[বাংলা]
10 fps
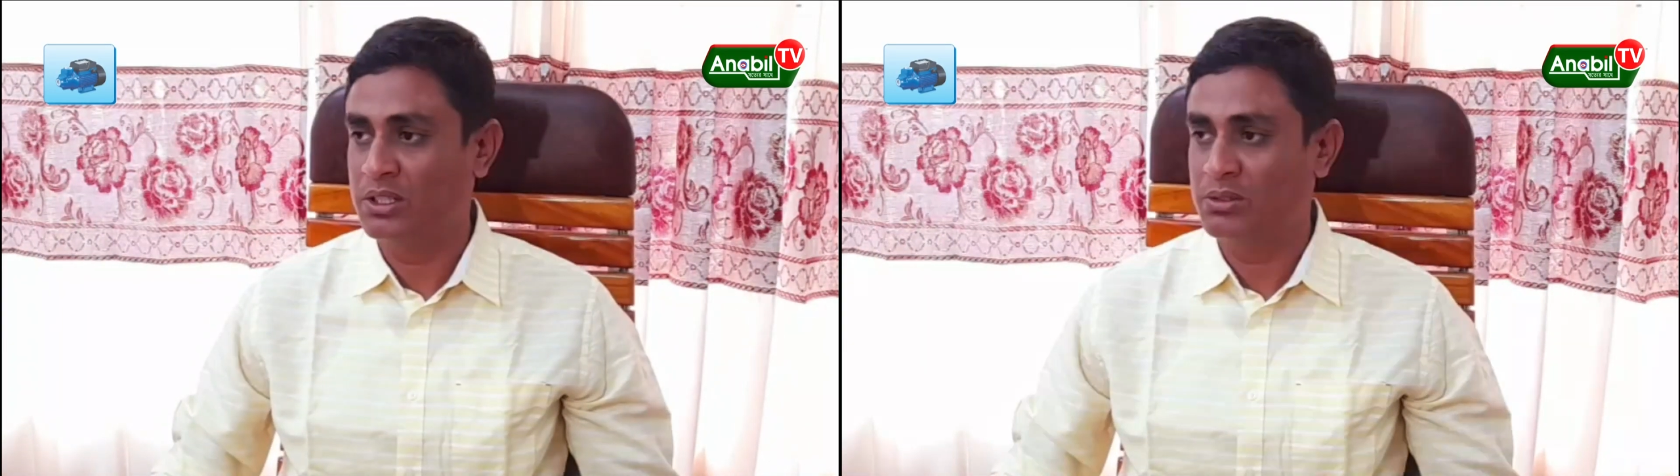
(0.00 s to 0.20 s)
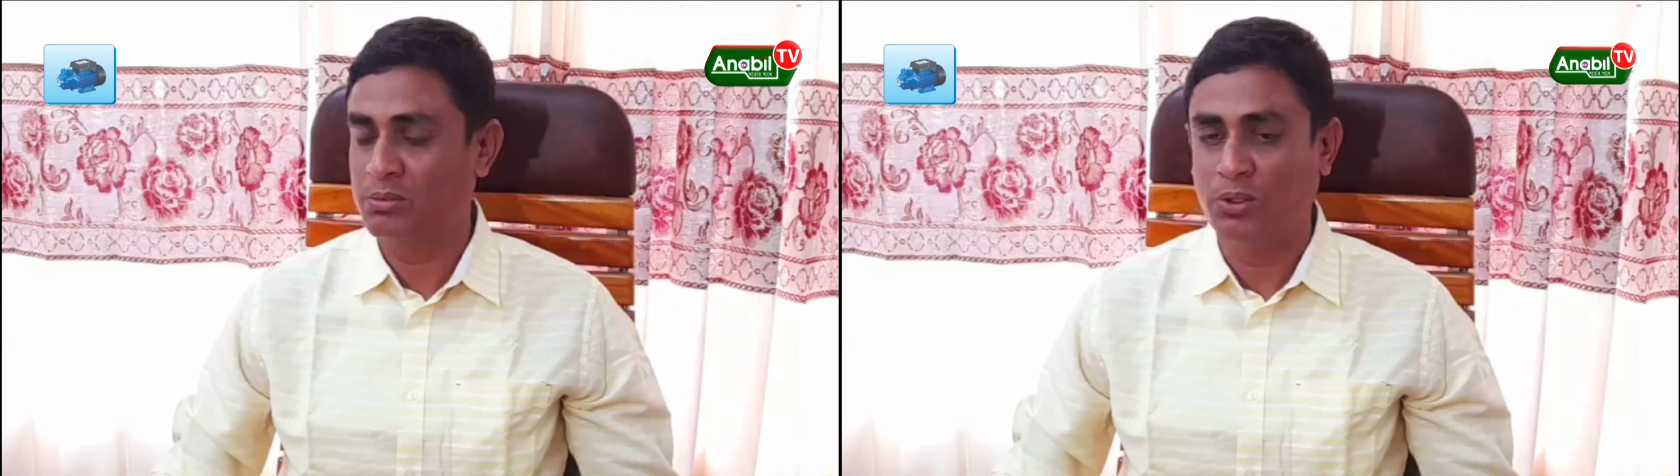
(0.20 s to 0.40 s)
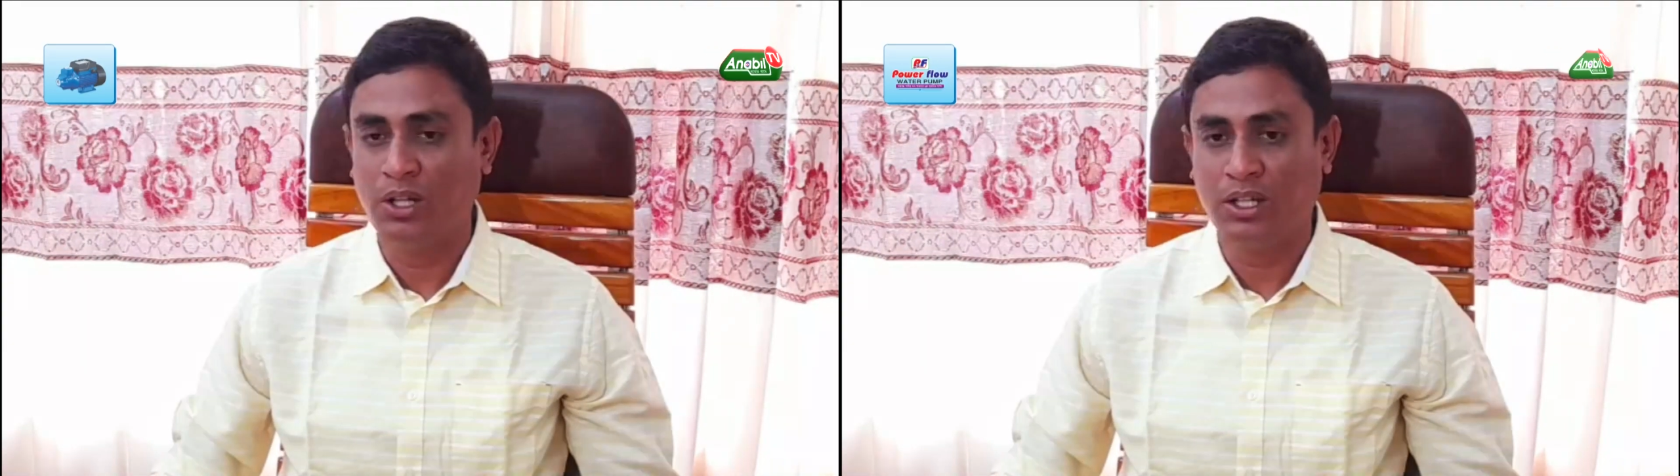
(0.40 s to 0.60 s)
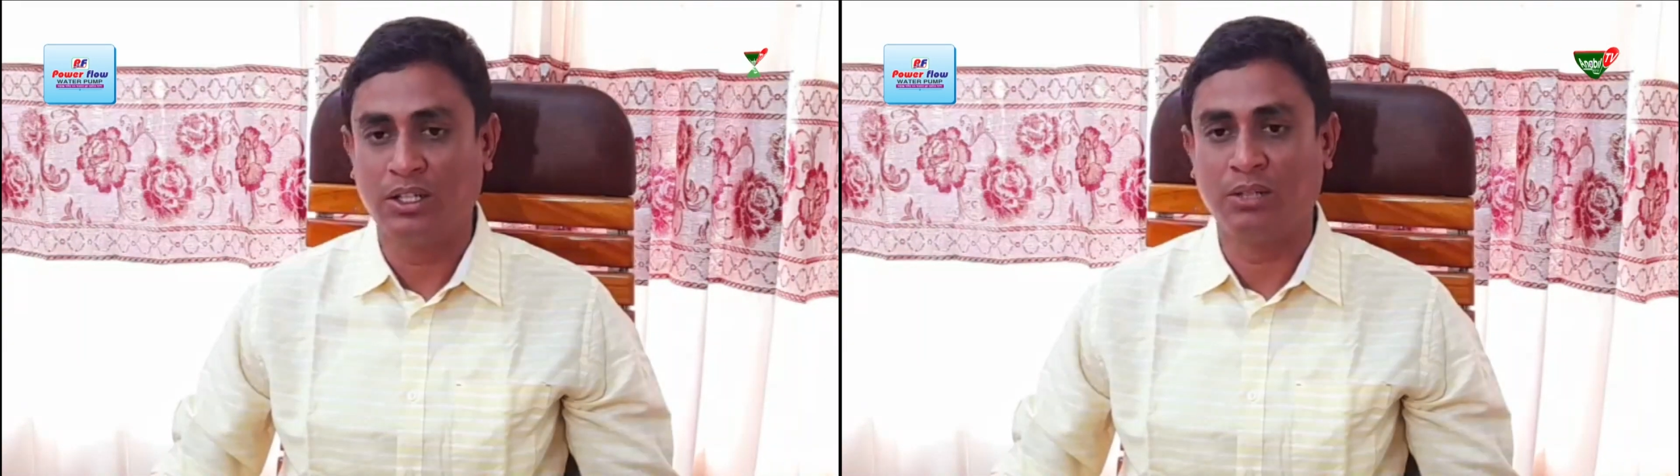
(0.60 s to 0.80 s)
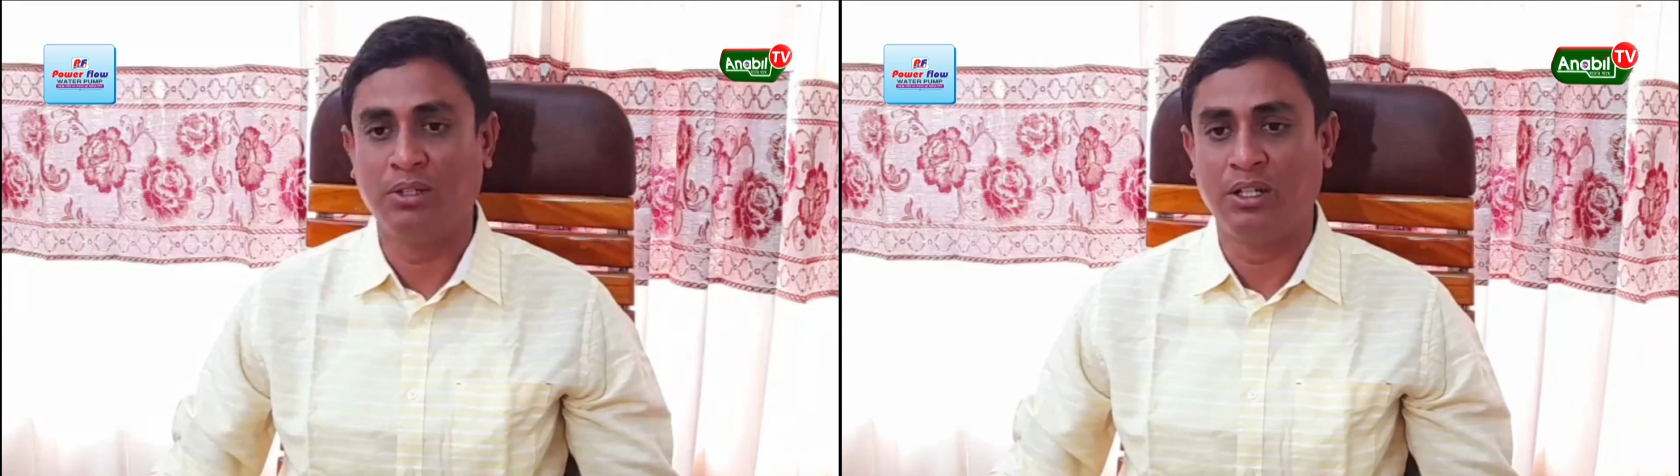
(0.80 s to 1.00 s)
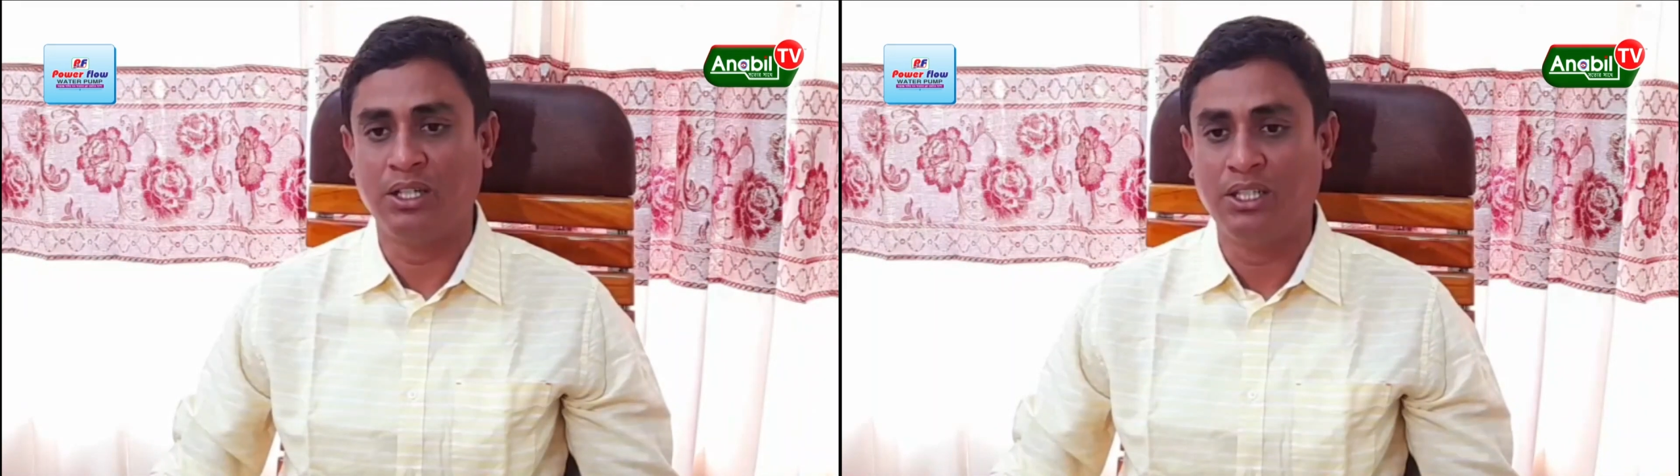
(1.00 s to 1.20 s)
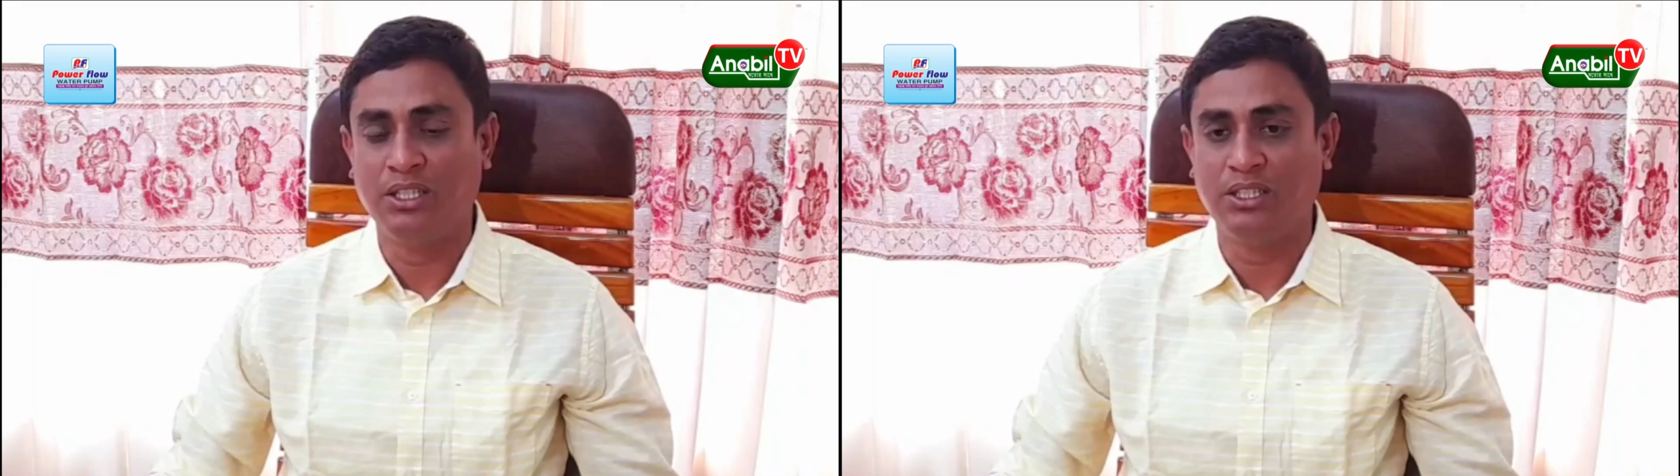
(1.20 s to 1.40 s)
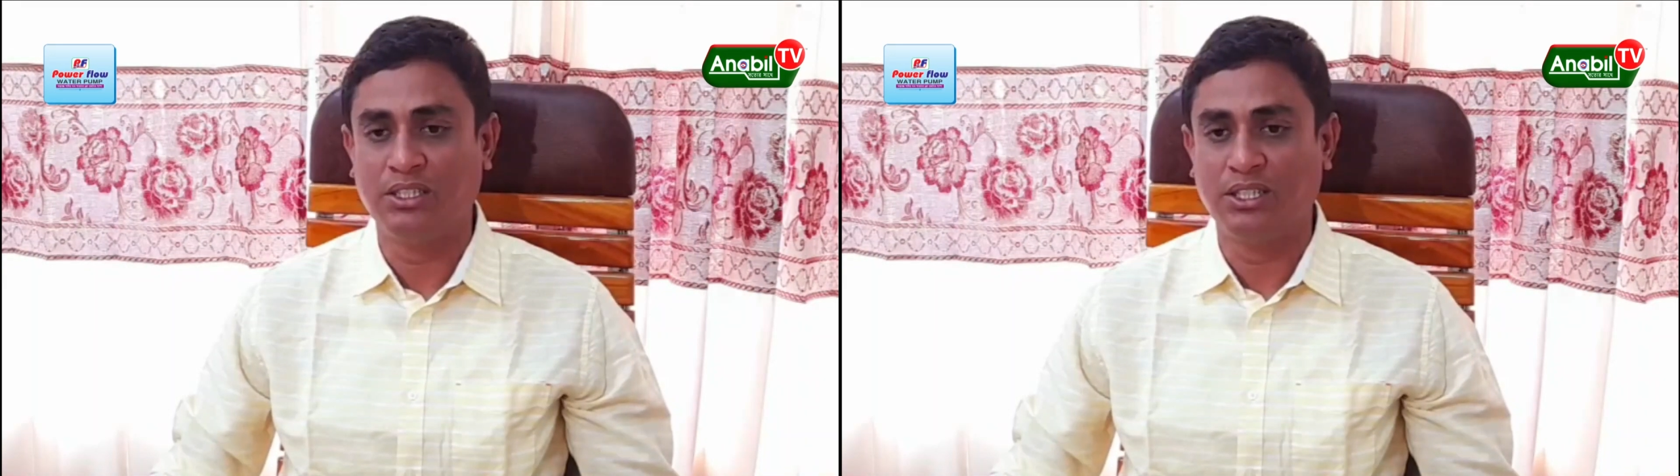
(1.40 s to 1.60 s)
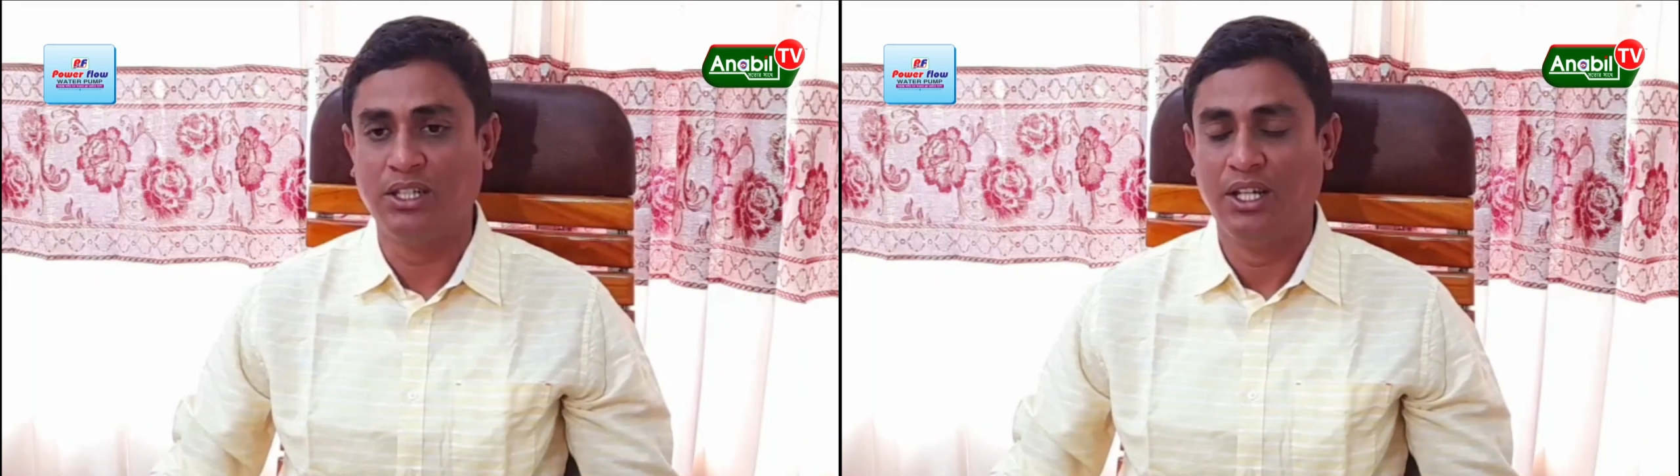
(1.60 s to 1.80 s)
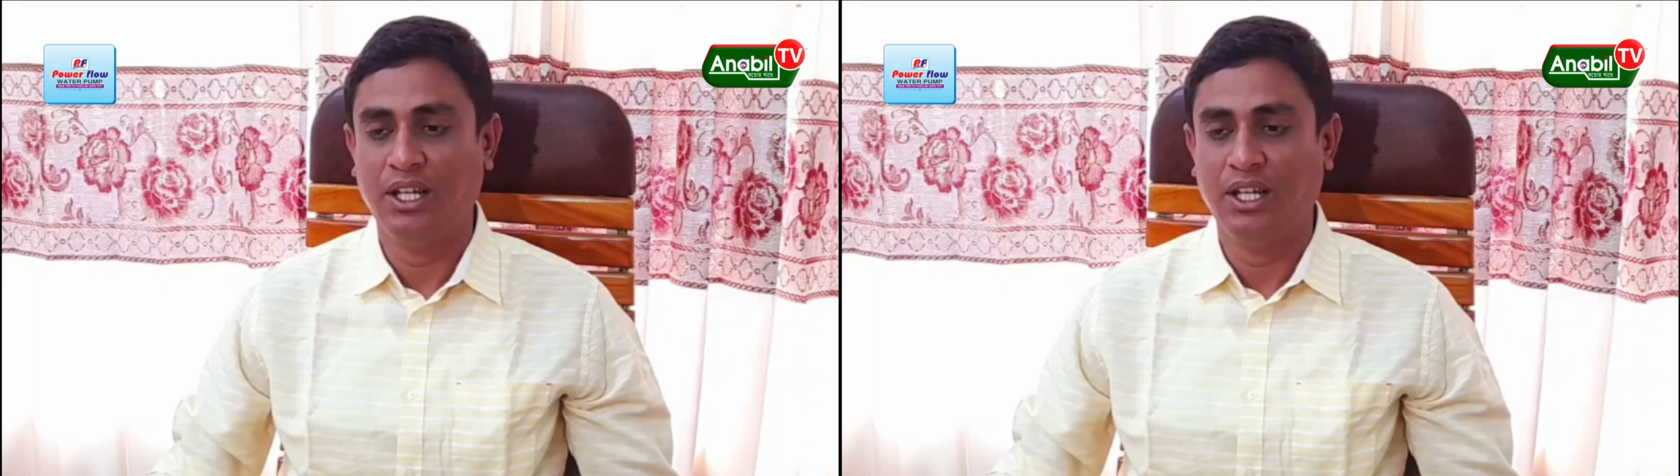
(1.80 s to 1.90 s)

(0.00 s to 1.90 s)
একটু মহিলার নামে লিখে দিয়েছে